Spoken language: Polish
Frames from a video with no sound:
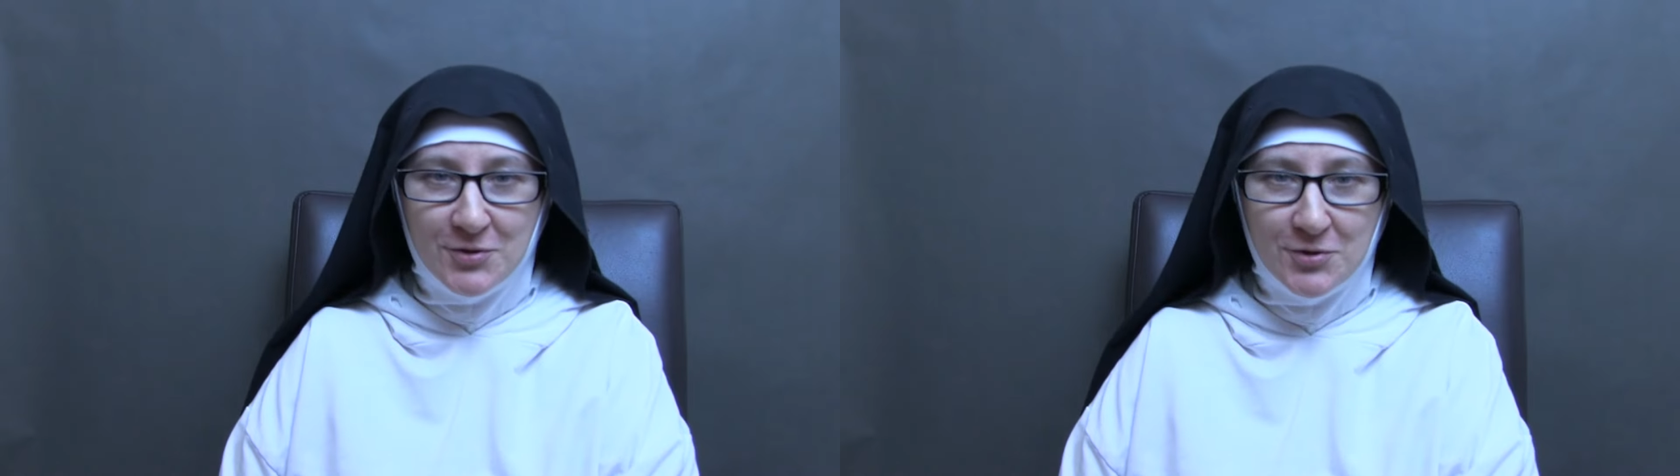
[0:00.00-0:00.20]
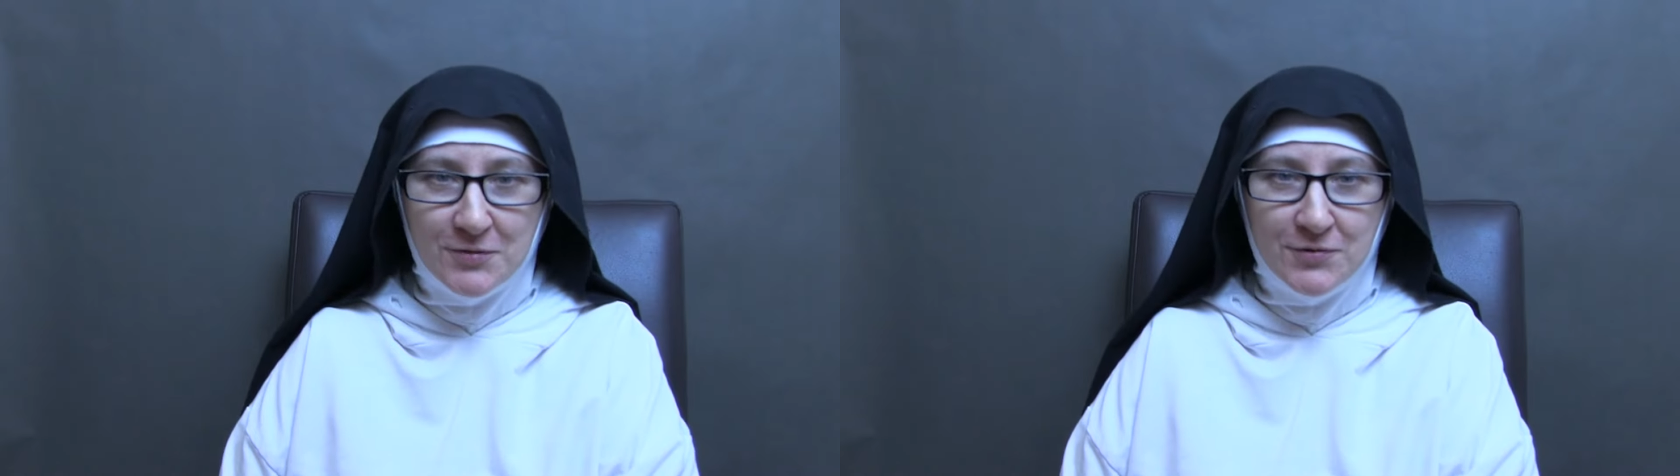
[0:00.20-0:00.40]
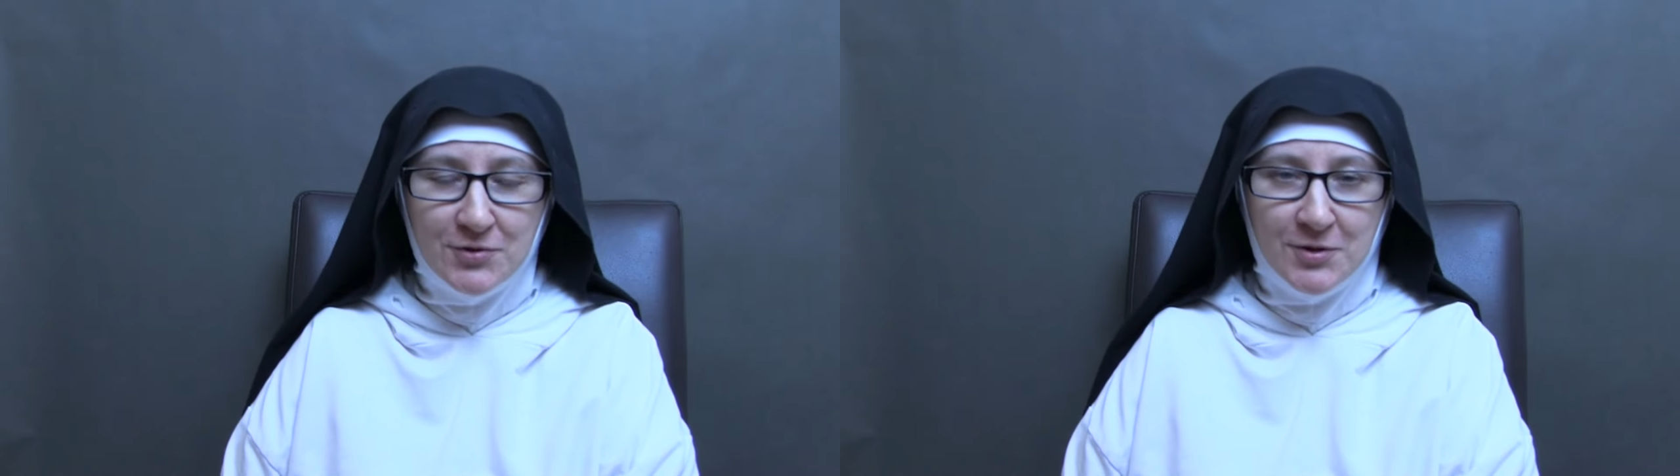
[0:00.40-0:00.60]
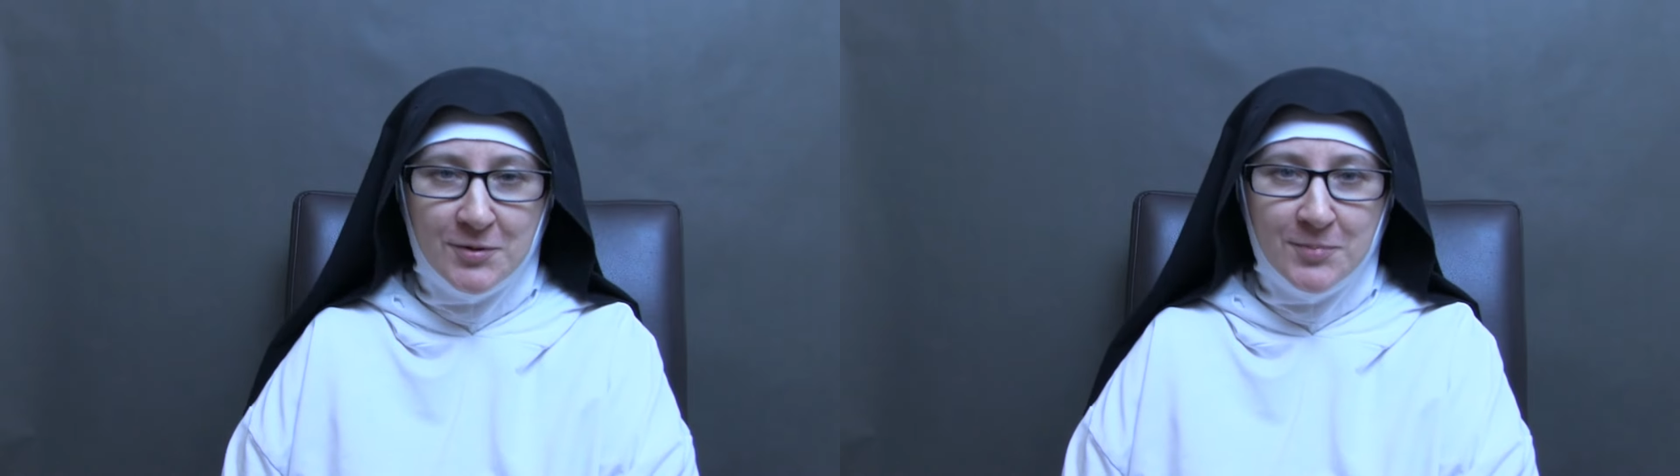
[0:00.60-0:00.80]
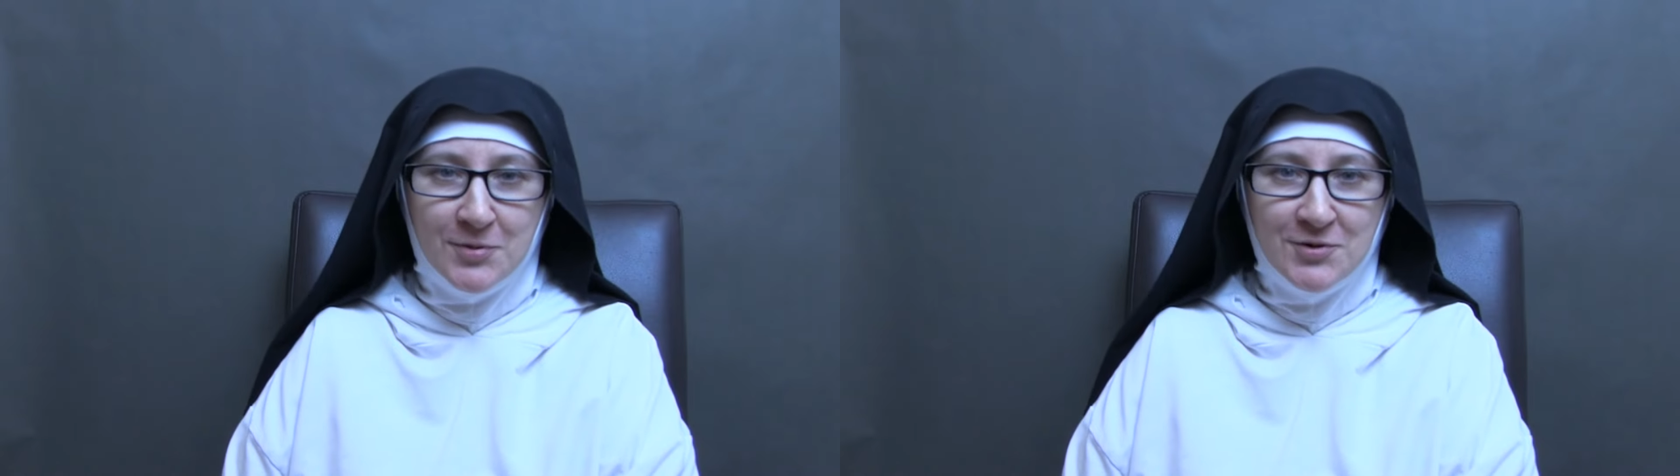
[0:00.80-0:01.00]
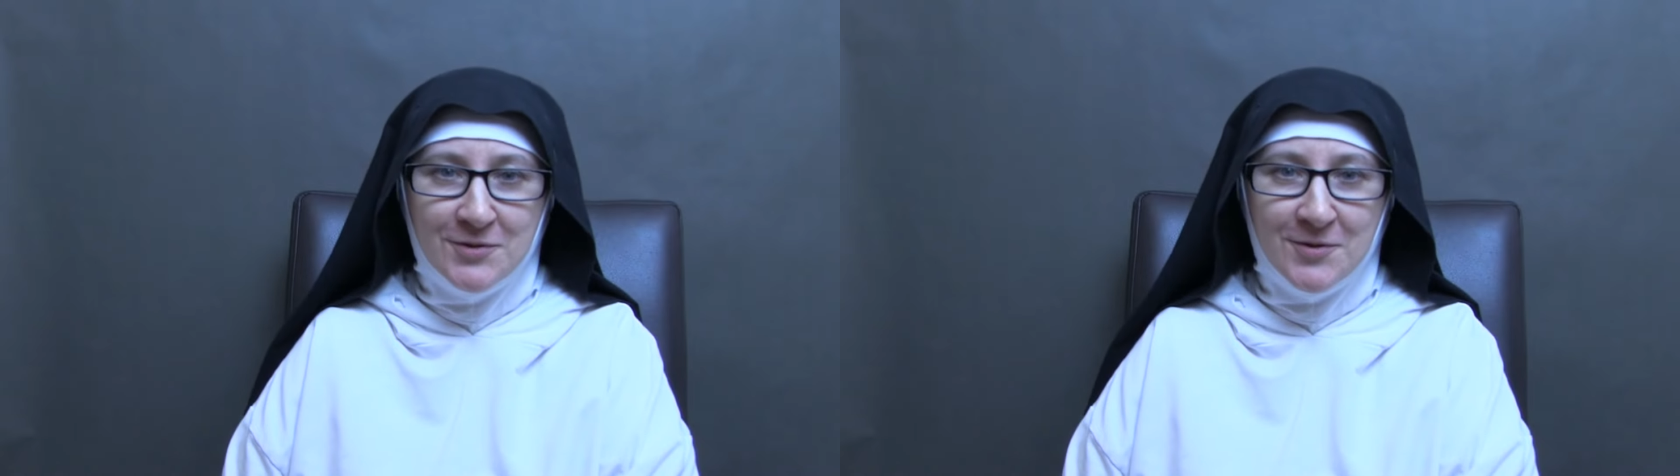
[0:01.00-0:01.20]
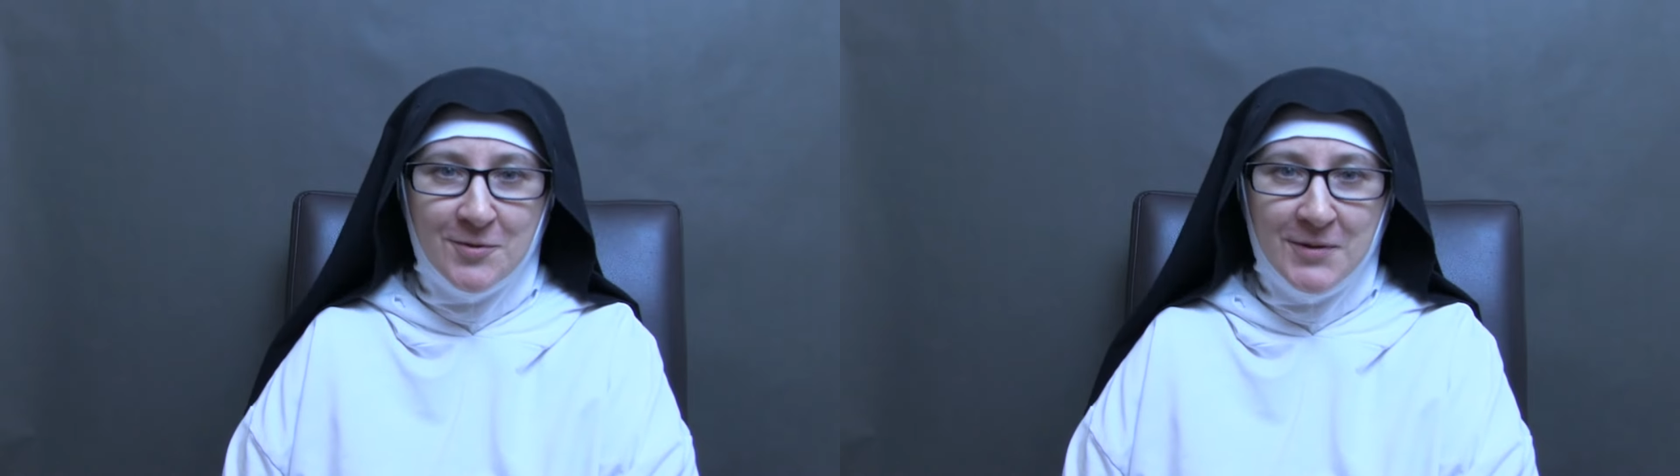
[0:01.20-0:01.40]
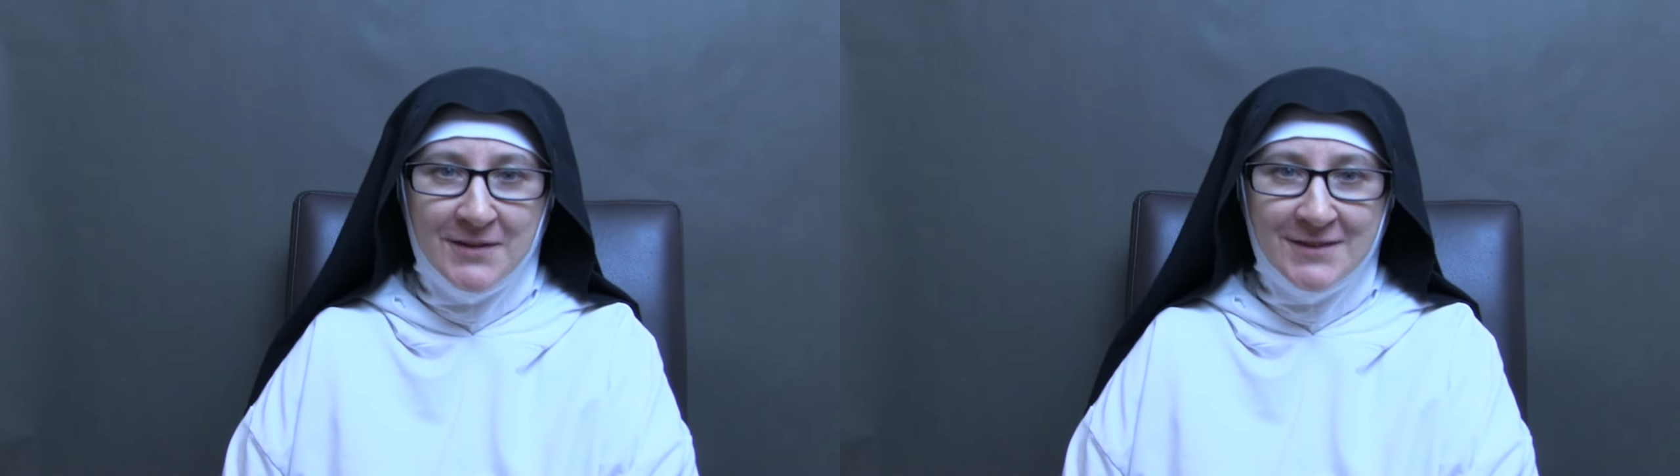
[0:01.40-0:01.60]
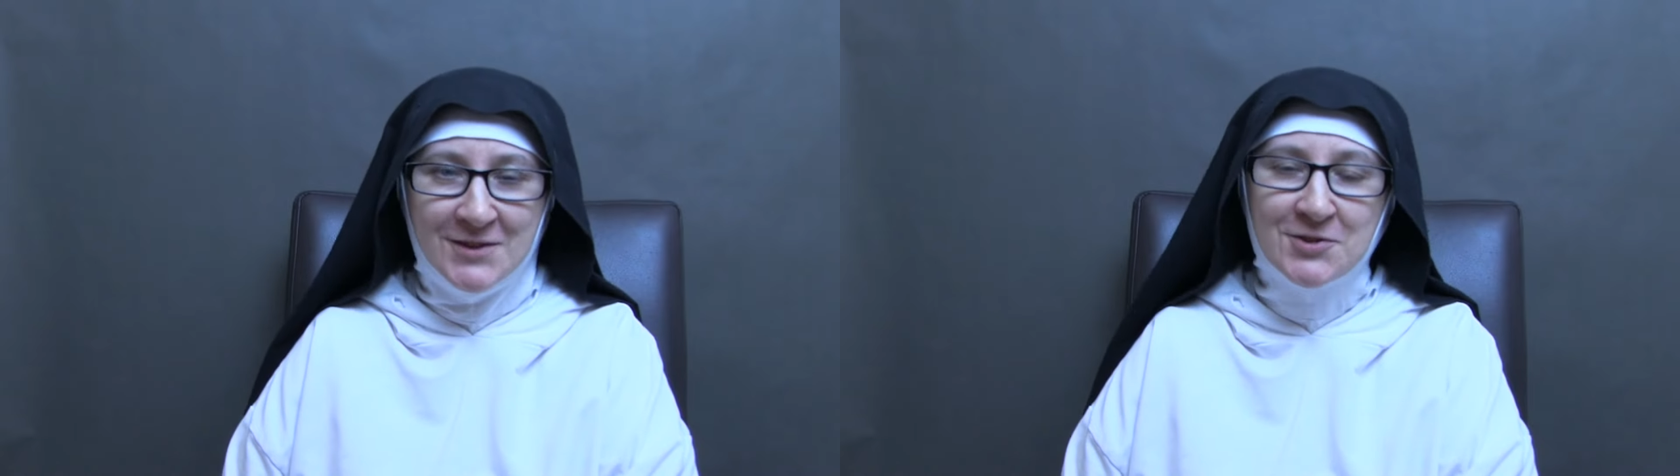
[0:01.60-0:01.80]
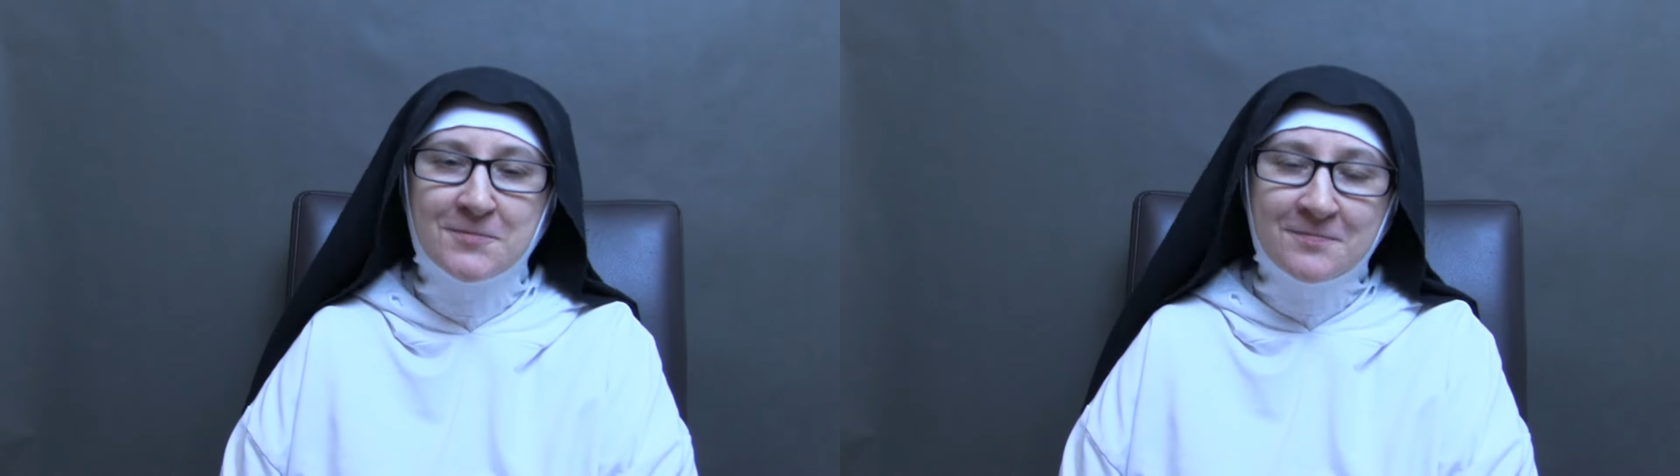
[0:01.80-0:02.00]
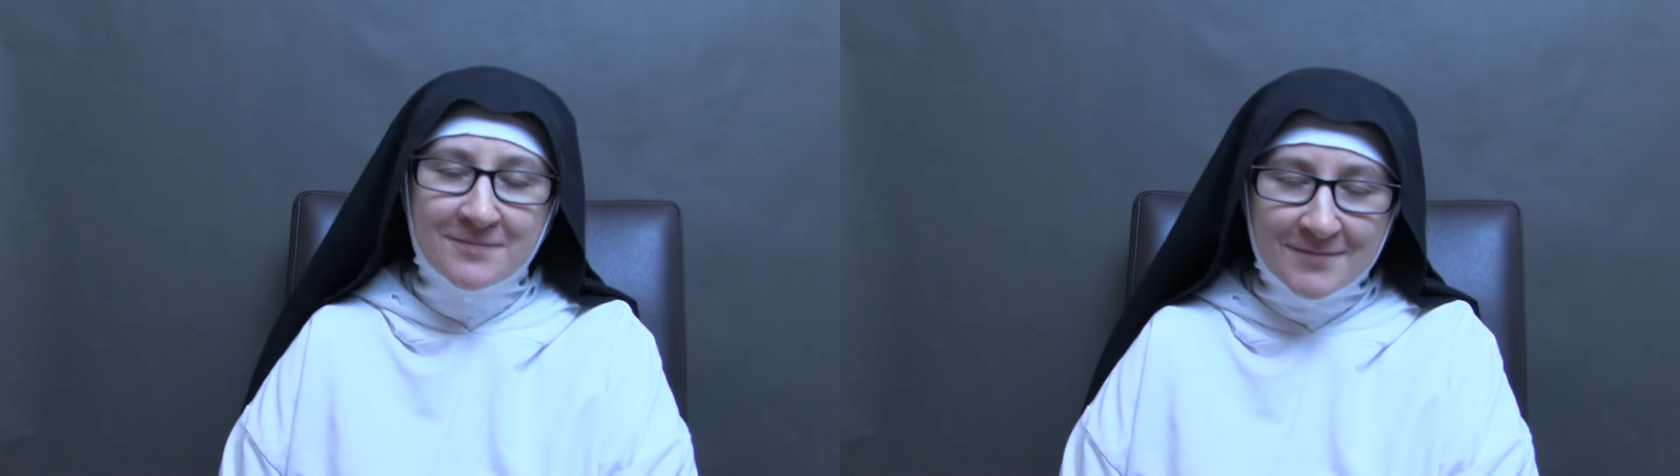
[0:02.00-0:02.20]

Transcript: to oczywiście proszę o komentarz.